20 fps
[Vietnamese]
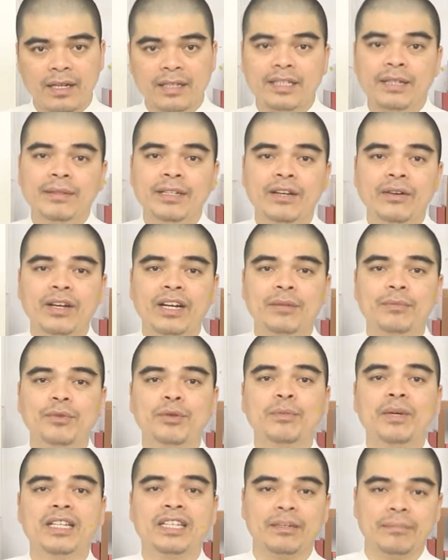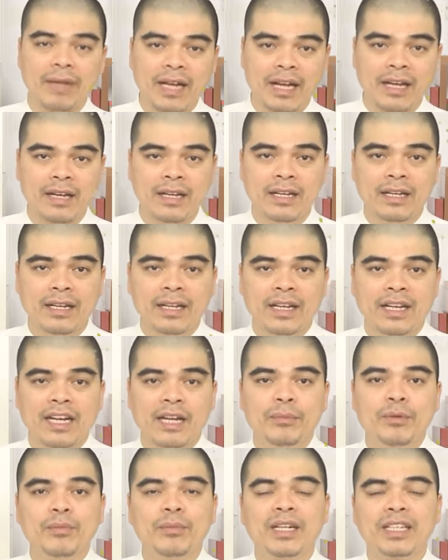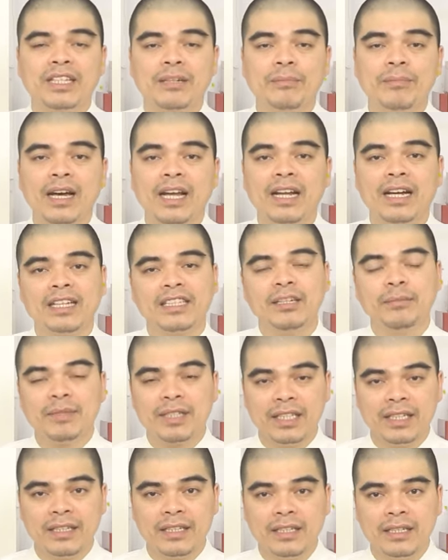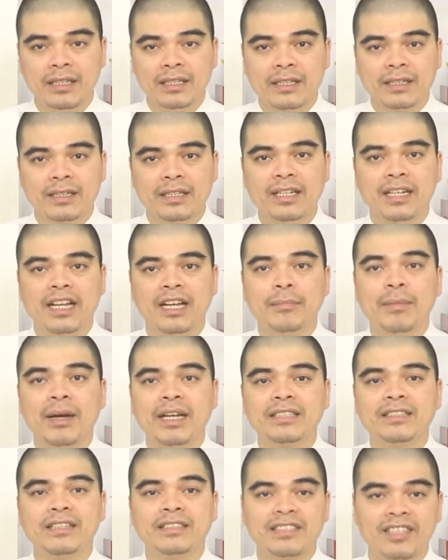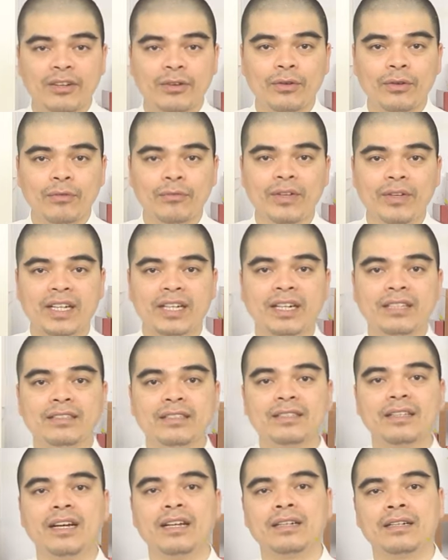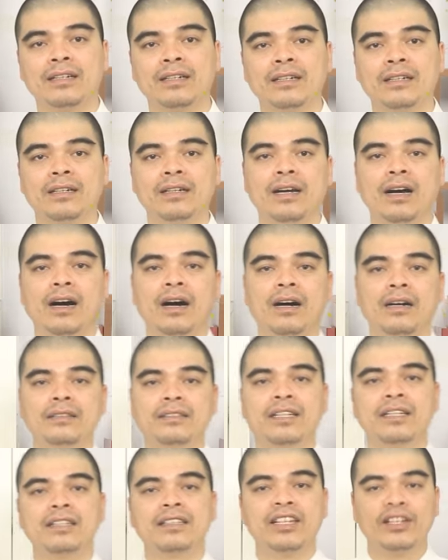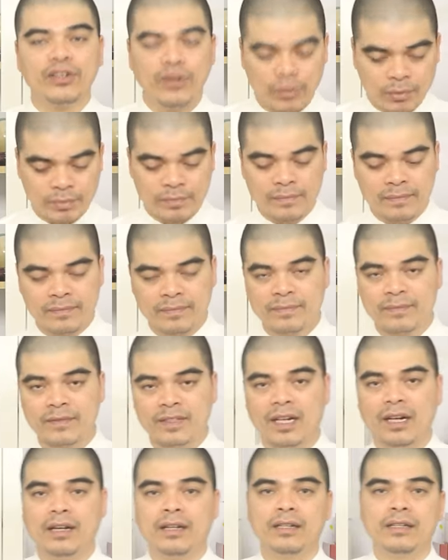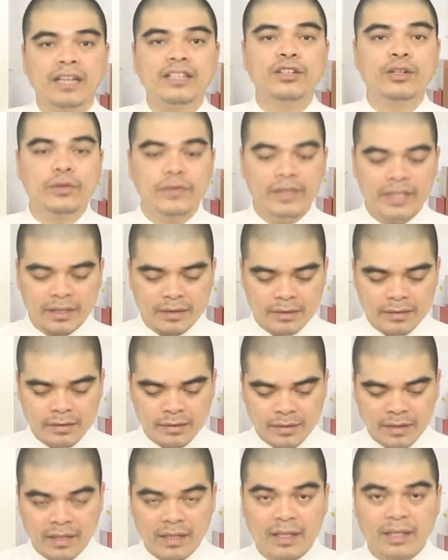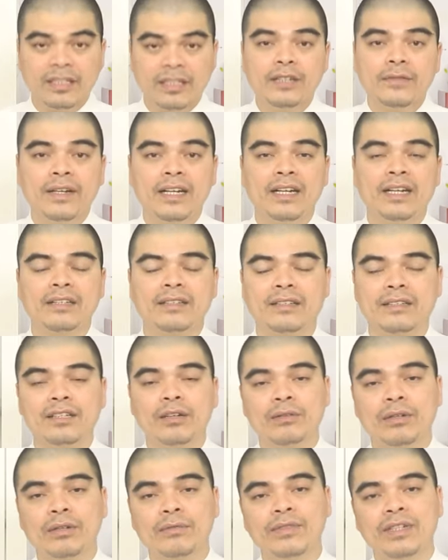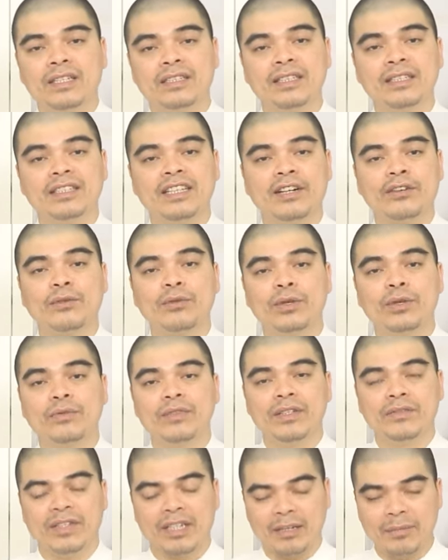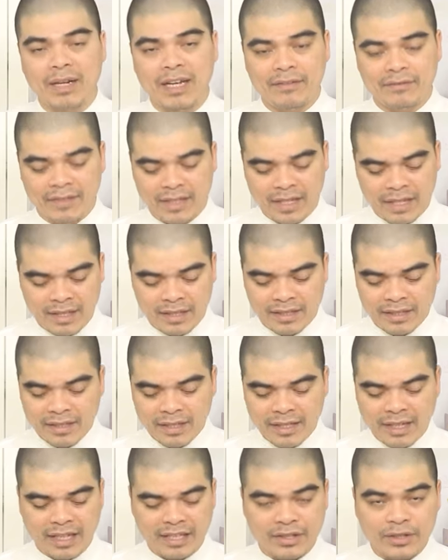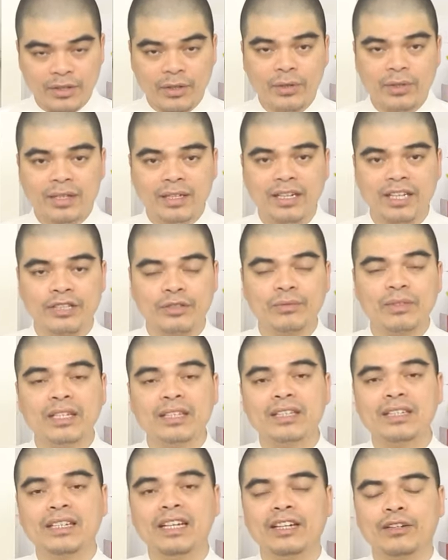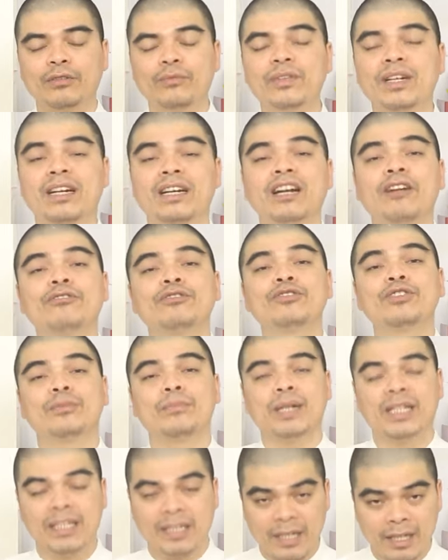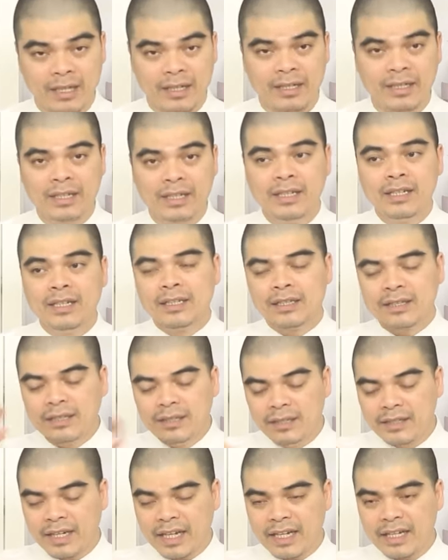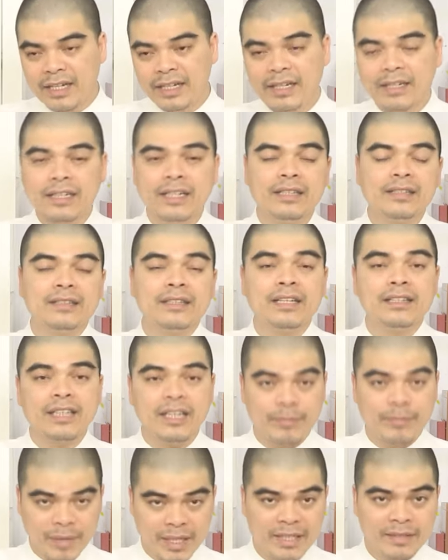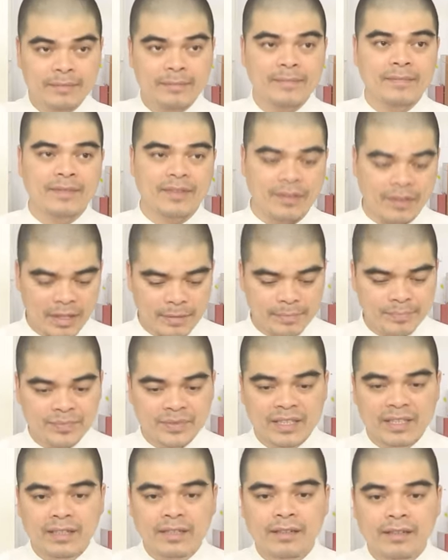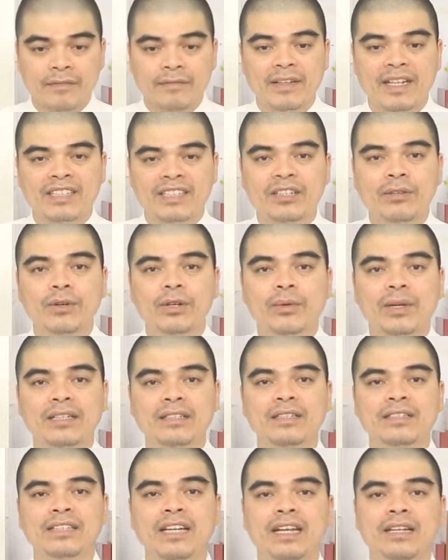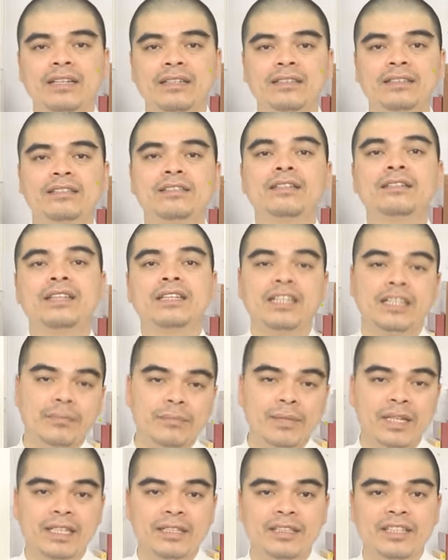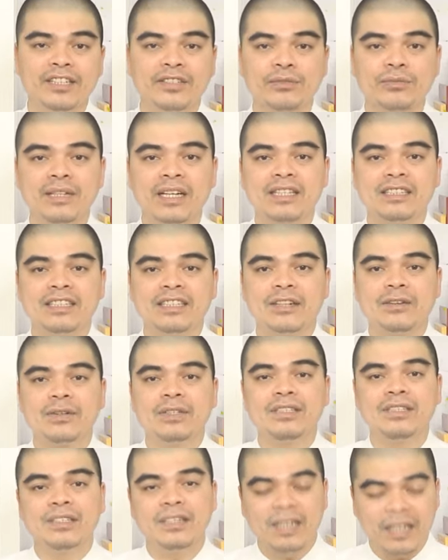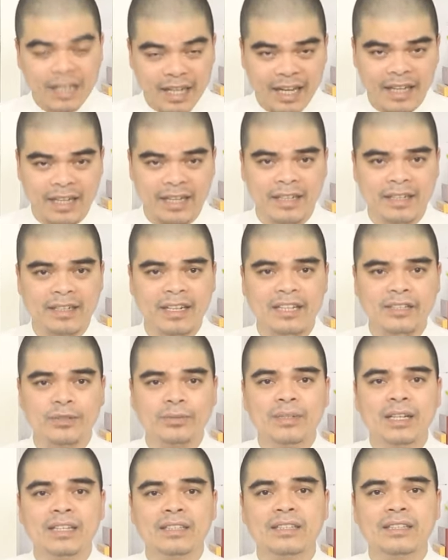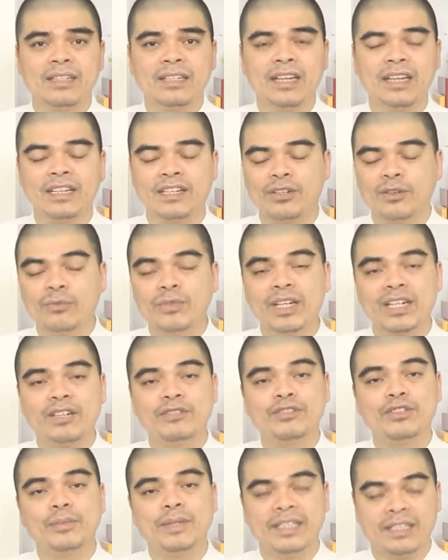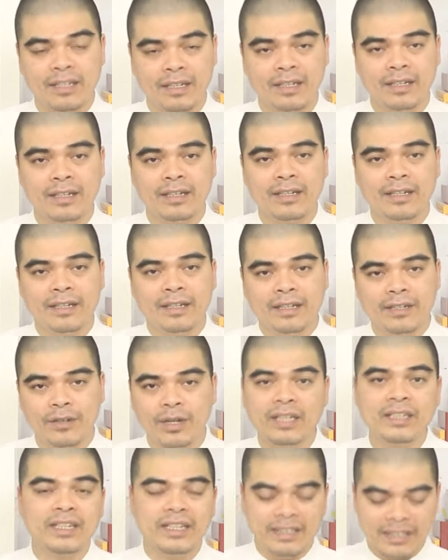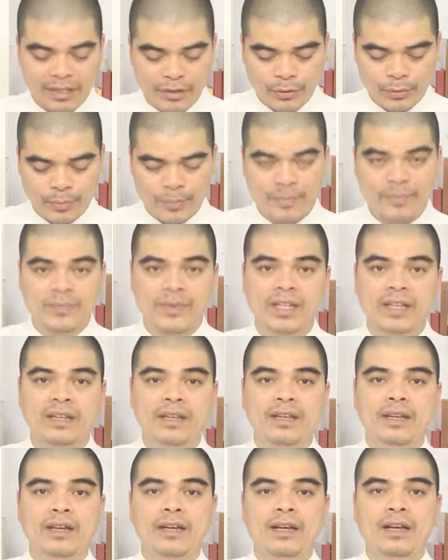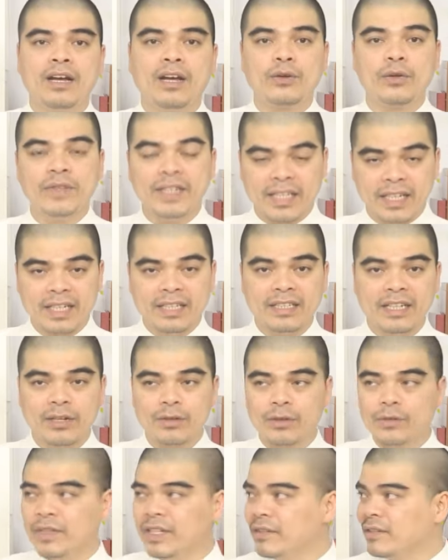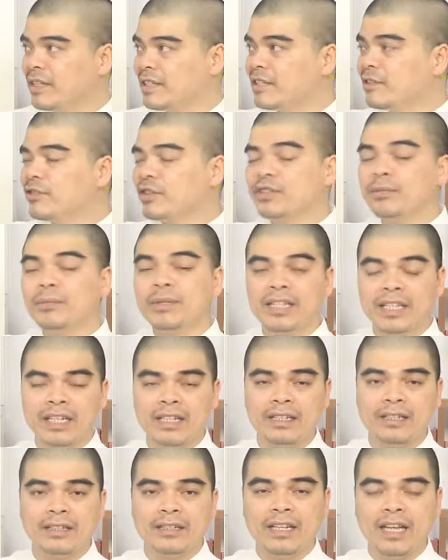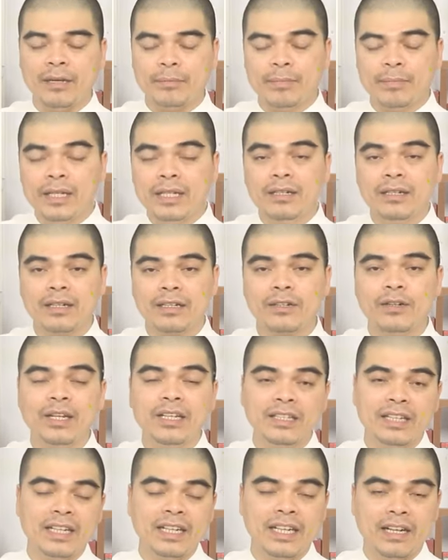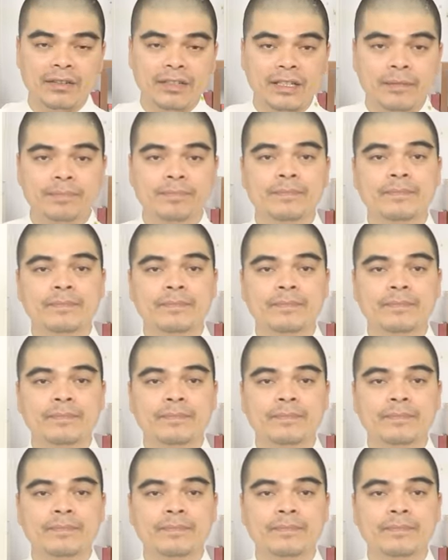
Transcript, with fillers: Tiếp theo là ngày mùng 10 tháng 3, ngày mùng 10 tháng 3 là ngày Nhâm Tý thì lễ bái rất xấu vì các chư thần ở trên thiên cung. Đó. Thưa quý vị, như vậy là Tử Thông đã vừa chia sẻ cùng quý vị và các bạn về những cái ngày tốt để chúng ta tiến hành công việc lau dọn bàn thờ từ nay đến Tết Thanh Minh, đúng không ạ? Và trong cái khoảng thời gian trước Tết Thanh Minh thì chúng ta sẽ có những cái ngày để chúng ta tiến hành công việc lau dọn bàn thờ, đó là những ngày sau. Quý vị ghi nhé, quý vị có thể theo dõi trên màn hình để biết được đó là những ngày nào nhé.